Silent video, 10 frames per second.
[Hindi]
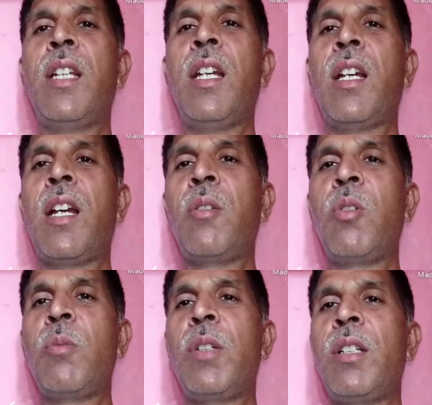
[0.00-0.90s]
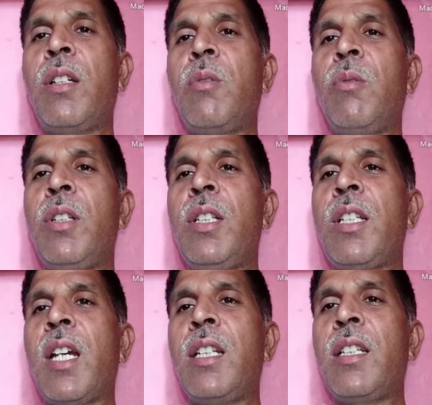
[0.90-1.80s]
क्या आंखों में उंगली
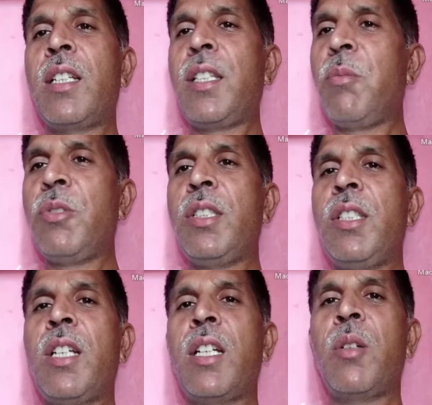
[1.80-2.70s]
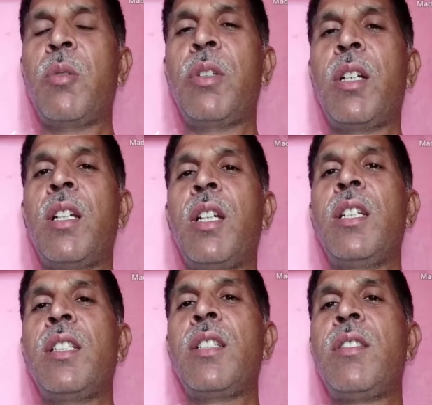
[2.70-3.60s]
डालकर ही मुझे दिखाना होगा
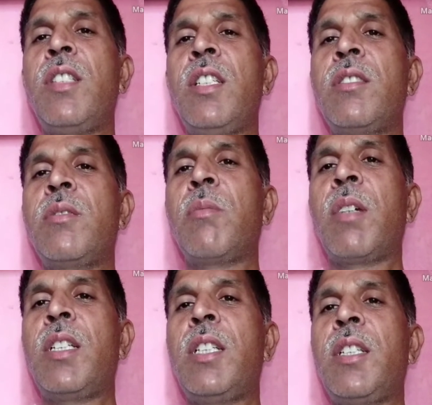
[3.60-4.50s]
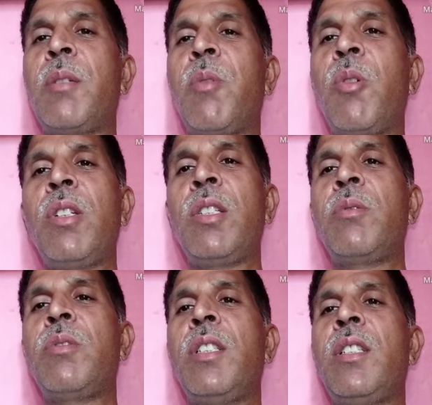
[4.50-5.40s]
कि जिस माटी के मोह ने
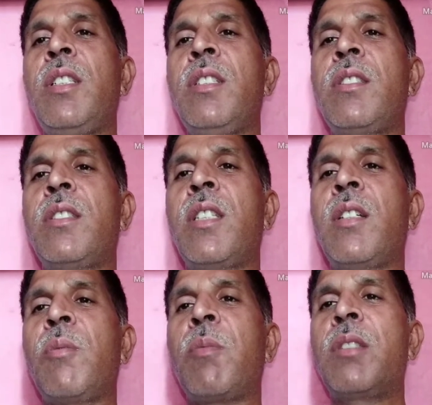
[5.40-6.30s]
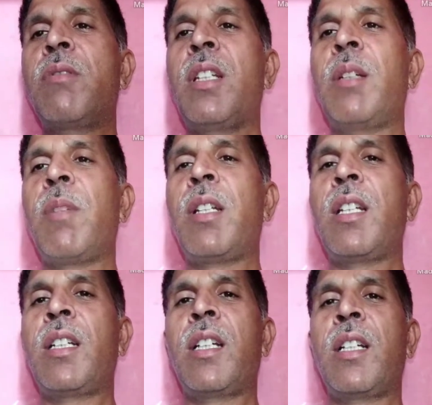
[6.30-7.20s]
तुझे इस तरह मतवाला बना
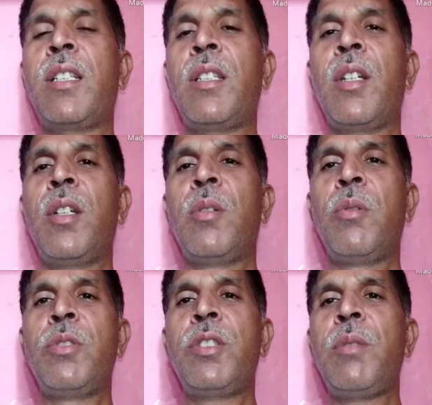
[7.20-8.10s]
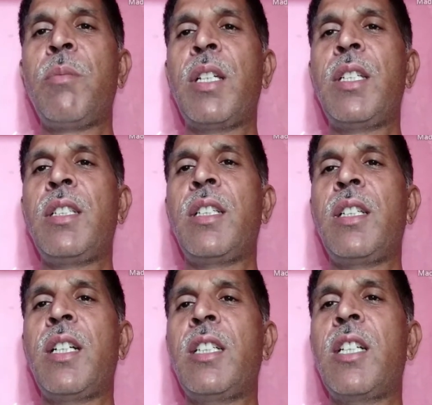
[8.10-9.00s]
रखा है उसी माटी के
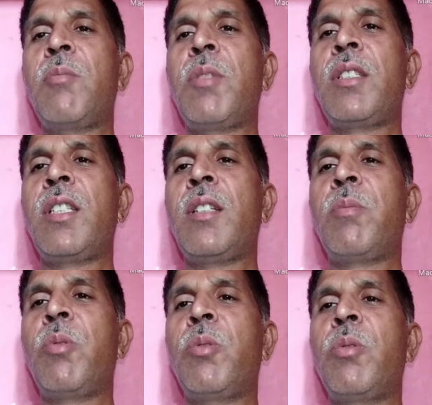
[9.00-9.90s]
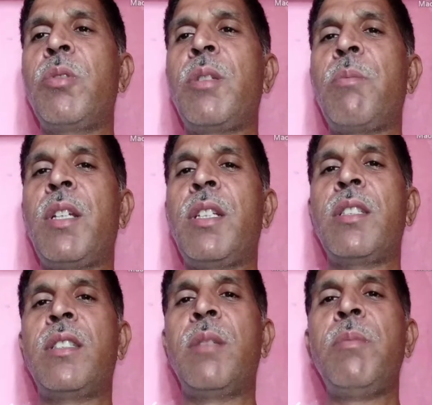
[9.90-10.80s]
कण कण में तेरे पुरखों की
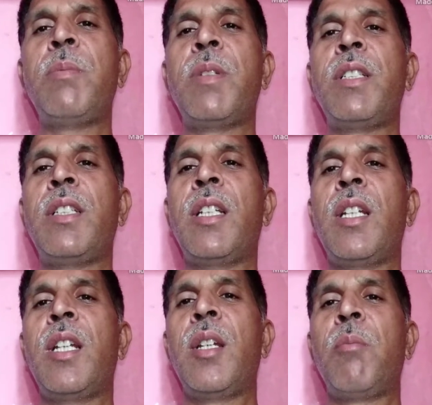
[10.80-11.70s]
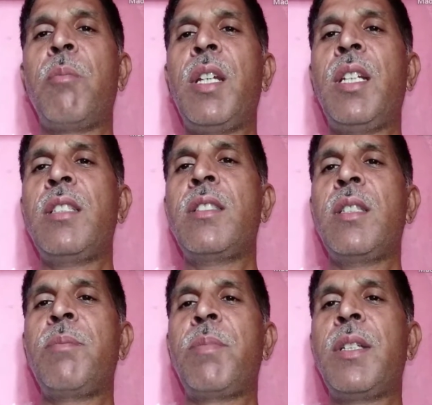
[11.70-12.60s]
मेहनत दबी पड़ी है मेहनत
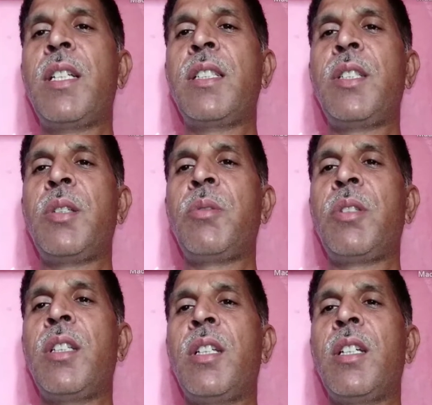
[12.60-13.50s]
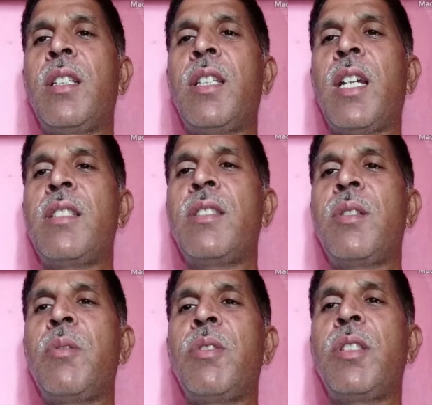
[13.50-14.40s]
से पैदा किए हुए दान
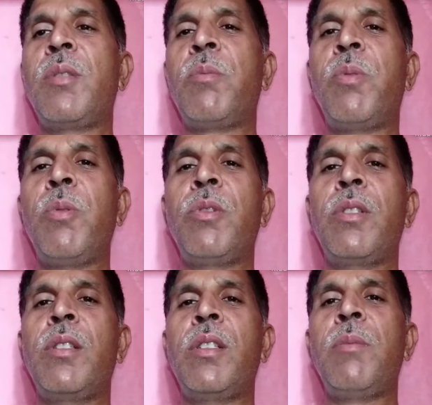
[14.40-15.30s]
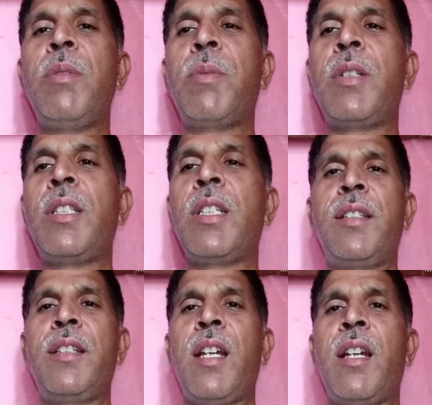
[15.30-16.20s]
से उनकी भूख दबी पड़ी है
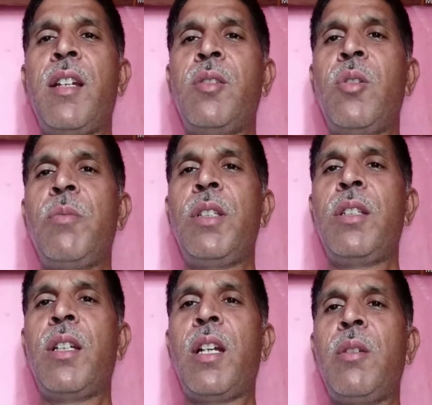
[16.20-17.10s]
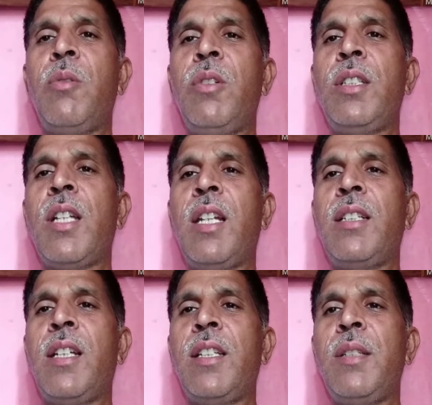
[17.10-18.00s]
क्या आंखों में अंगुली
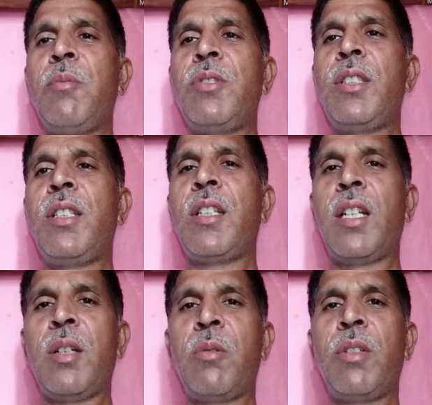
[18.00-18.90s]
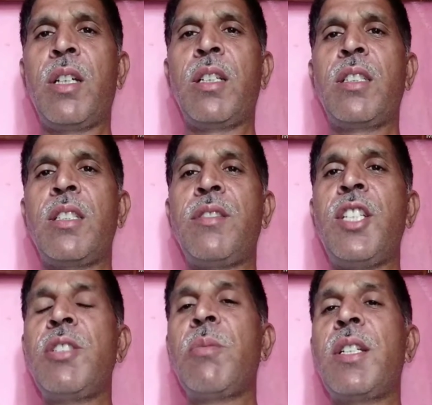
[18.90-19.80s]
डालकर ही मुझे दिखाना होगा कि
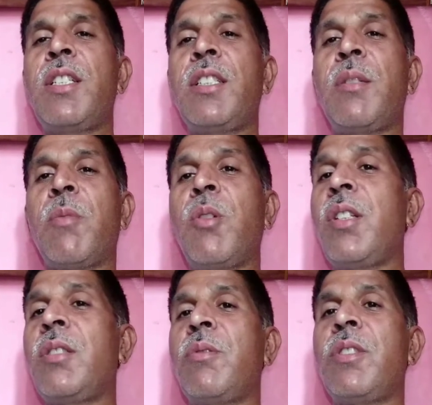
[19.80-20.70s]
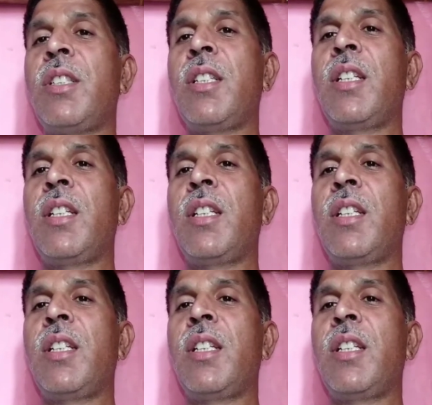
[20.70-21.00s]
जिस माटी के मोह ने तुझे